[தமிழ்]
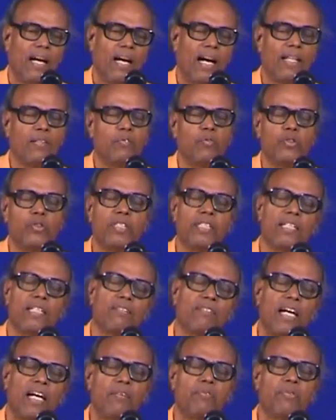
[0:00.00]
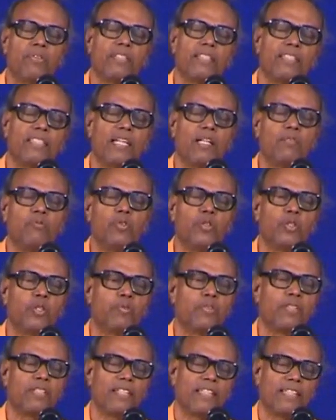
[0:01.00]
அந்த மூச்சு கிட்ட வாய்ப்புக்கு நிற்கலாம்
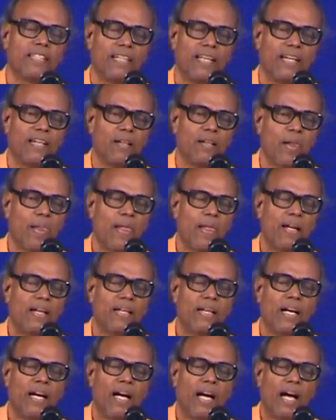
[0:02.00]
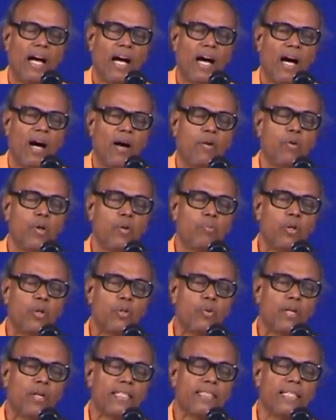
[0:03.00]
மூக்கு பக்கம் நிற்கலாம்
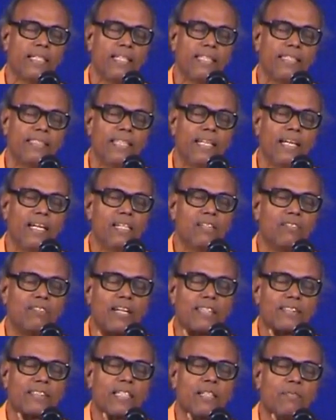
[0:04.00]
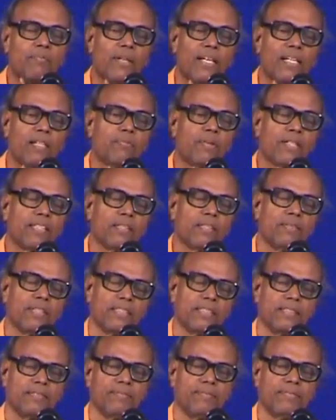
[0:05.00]
ஒன்பது வாசலில் ஏழு வாசல் மேல் பக்கம்
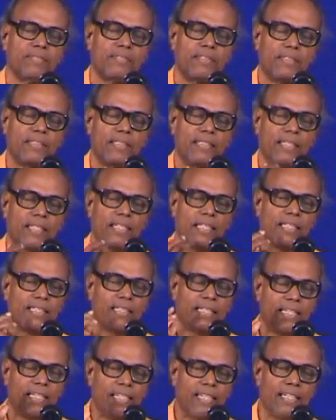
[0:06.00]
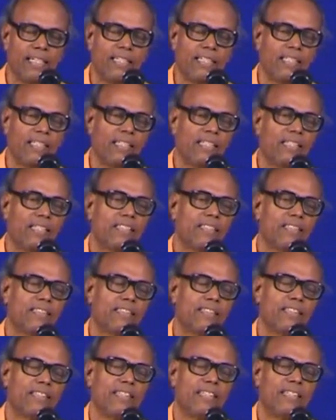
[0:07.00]
இருக்கும் கண்ணு ரெண்டு
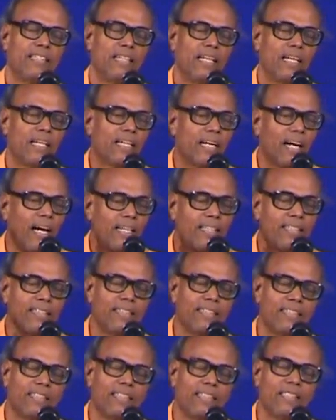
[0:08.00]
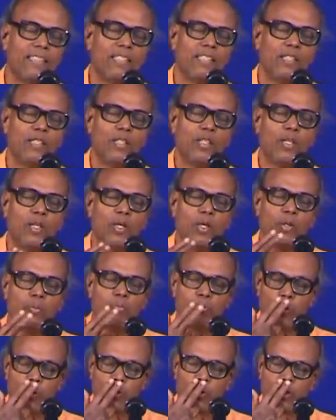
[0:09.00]
காது ரெண்டு
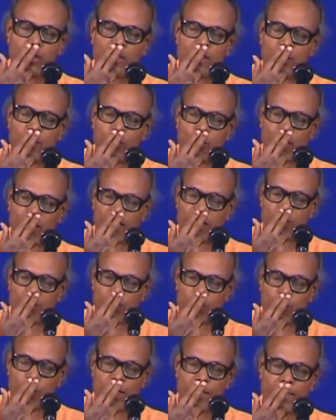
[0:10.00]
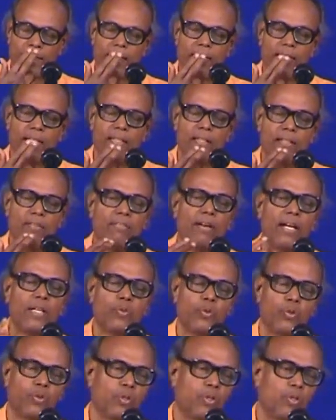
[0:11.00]
மூக்கு ரெண்டு ஓடை தொலை
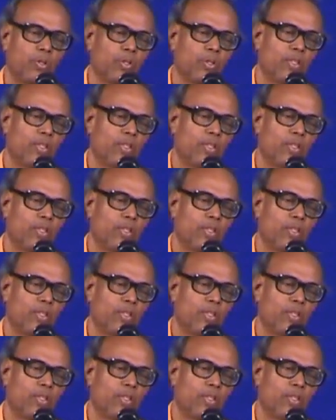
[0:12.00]
வாய் ஊற்று